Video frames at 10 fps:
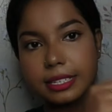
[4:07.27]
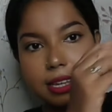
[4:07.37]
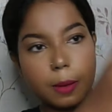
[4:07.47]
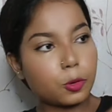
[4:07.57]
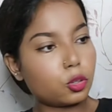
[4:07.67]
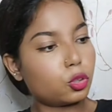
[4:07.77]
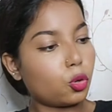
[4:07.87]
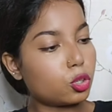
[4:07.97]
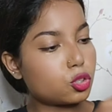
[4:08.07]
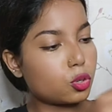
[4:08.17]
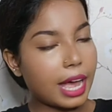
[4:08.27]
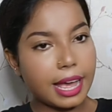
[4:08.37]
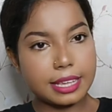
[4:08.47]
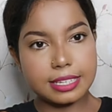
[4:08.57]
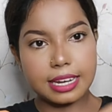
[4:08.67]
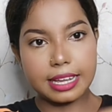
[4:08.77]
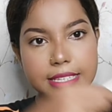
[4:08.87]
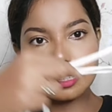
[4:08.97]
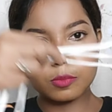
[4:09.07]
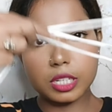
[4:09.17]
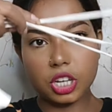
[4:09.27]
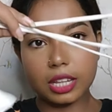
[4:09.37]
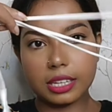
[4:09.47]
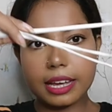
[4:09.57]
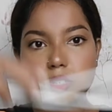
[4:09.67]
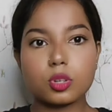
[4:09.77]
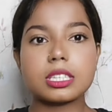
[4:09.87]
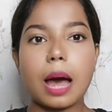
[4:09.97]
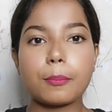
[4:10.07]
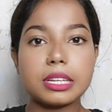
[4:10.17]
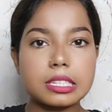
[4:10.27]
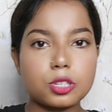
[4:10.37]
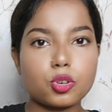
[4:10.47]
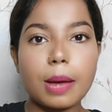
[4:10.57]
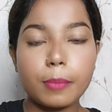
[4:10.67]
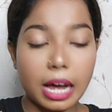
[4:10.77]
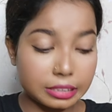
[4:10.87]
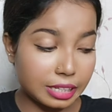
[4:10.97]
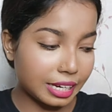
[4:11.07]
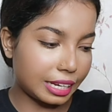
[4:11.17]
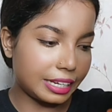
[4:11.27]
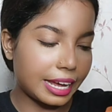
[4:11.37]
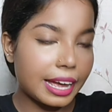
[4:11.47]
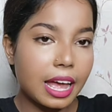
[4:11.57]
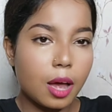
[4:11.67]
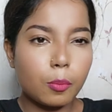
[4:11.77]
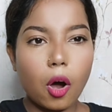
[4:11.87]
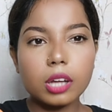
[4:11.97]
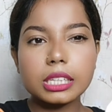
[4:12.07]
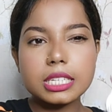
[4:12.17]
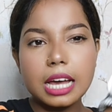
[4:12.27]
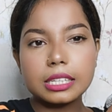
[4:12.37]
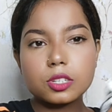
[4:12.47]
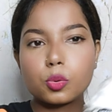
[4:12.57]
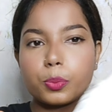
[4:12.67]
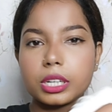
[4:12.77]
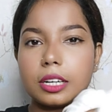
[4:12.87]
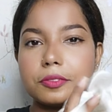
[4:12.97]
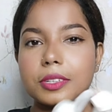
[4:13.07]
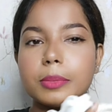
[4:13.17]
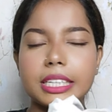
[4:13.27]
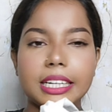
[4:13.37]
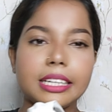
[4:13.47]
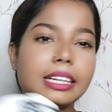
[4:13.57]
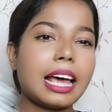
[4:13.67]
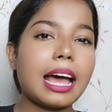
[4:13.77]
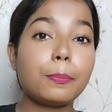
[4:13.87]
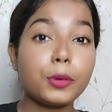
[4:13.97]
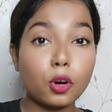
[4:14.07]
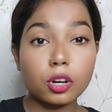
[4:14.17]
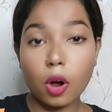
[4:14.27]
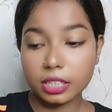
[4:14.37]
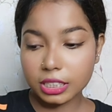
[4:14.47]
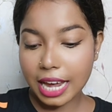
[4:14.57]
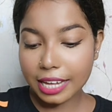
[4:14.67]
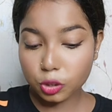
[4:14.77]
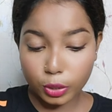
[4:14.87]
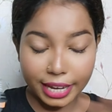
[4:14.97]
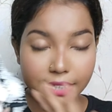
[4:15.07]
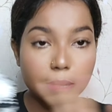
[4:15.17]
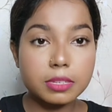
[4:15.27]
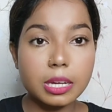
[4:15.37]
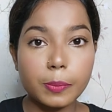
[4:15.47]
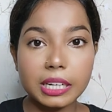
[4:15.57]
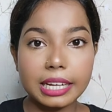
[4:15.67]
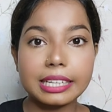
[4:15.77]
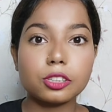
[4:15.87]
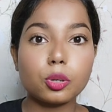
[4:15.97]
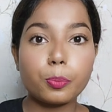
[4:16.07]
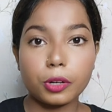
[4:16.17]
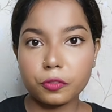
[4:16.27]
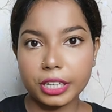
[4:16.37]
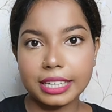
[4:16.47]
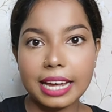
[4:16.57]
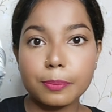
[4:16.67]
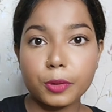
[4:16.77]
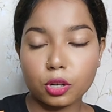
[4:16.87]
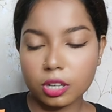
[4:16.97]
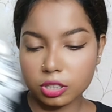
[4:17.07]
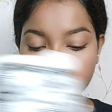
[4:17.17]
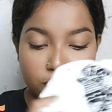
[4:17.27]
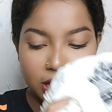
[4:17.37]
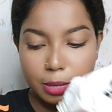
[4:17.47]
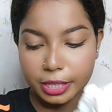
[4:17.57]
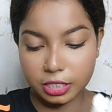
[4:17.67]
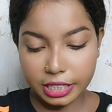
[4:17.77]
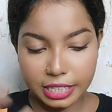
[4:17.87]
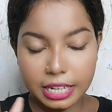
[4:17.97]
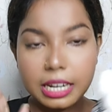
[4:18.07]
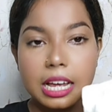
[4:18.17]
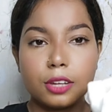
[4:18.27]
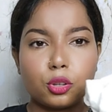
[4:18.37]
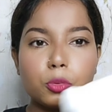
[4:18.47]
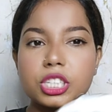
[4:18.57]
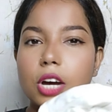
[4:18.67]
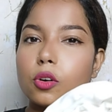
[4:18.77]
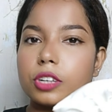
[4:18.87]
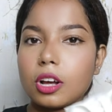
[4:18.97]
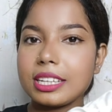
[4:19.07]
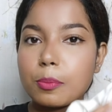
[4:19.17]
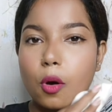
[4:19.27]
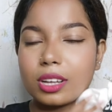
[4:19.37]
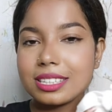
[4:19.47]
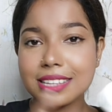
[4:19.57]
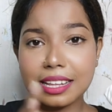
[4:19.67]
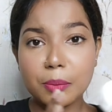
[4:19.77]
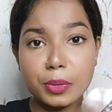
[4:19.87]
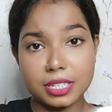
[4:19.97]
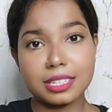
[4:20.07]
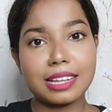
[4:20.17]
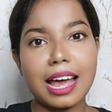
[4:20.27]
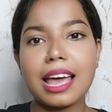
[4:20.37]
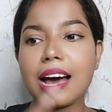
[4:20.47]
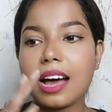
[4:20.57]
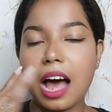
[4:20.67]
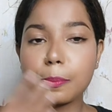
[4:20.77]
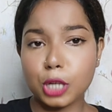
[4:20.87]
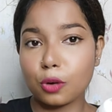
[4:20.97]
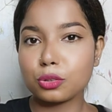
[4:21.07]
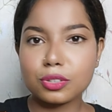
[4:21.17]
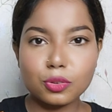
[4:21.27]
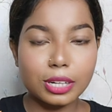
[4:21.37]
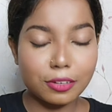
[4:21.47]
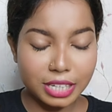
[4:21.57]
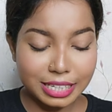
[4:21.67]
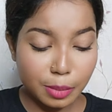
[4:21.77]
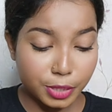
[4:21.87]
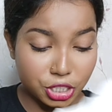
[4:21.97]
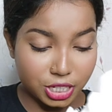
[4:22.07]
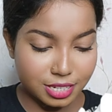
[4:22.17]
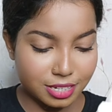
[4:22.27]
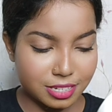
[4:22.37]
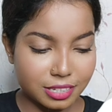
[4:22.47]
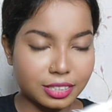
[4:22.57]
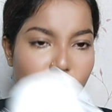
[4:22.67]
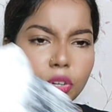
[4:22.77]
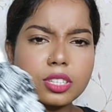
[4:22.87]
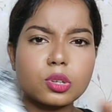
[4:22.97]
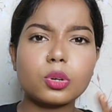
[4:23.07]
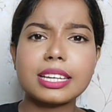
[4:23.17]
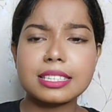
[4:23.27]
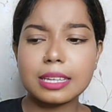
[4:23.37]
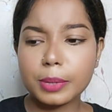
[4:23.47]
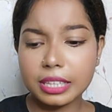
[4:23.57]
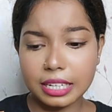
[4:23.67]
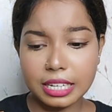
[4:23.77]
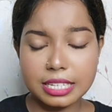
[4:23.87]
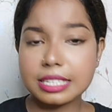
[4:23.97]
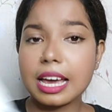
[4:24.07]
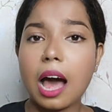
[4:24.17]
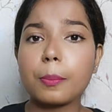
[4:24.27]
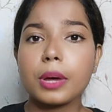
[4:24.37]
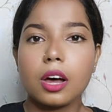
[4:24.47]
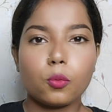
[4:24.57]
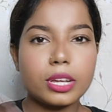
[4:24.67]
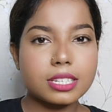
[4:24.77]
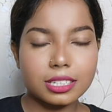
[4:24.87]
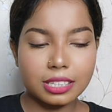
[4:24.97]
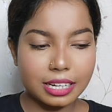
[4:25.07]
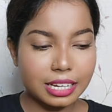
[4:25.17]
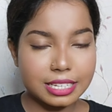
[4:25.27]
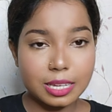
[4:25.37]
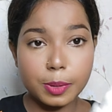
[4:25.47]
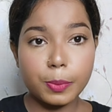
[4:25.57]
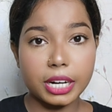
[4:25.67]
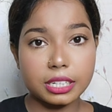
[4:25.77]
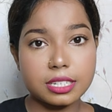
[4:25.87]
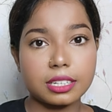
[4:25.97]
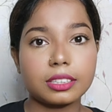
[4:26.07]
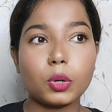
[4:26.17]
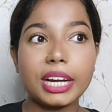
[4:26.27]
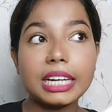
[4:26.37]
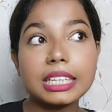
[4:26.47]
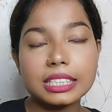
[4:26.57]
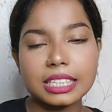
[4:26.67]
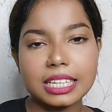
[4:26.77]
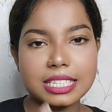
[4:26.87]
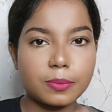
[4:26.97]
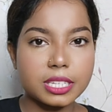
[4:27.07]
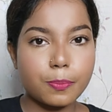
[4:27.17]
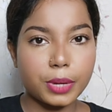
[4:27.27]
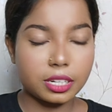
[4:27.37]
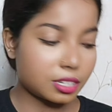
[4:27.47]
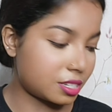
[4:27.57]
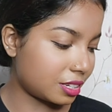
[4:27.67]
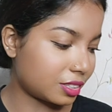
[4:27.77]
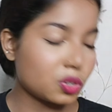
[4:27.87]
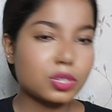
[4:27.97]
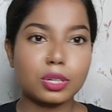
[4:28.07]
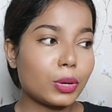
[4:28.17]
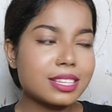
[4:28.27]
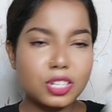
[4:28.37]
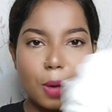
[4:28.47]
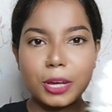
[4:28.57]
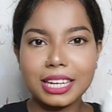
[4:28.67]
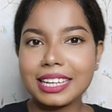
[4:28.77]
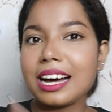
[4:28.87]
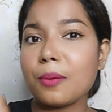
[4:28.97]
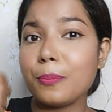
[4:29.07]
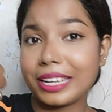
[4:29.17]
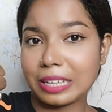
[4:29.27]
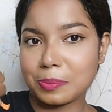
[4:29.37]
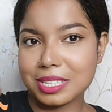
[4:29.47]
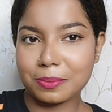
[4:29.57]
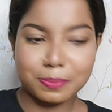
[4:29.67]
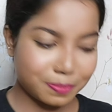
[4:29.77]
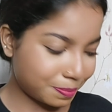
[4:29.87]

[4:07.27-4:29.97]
ऐसे आपको दो जो है ऐसे लेसेस मिल जाती है इसको सामने से जो है बांधने के लिए बहुत ही ज़्यादा सुपर कम्फी मटेरियल है प्योर कॉटन है तो एकदम समर के लिए तो परफेक्ट है ये प्योर कॉटन वाला मटेरियल तो मुझे ओवरऑल ये बहुत ही ज़्यादा पसंद आया आप चाहो तो इसको डेफिनेटली परचेज़ कर सकते हो इसको किसी भी तरीके से आप वेस्टर्न तरीके से भी पेयर कर सकते हो इंडियन इन तरीके से भी इसे पेयर कर सकते हो इस टॉप के लिए अब बिग थम्स अप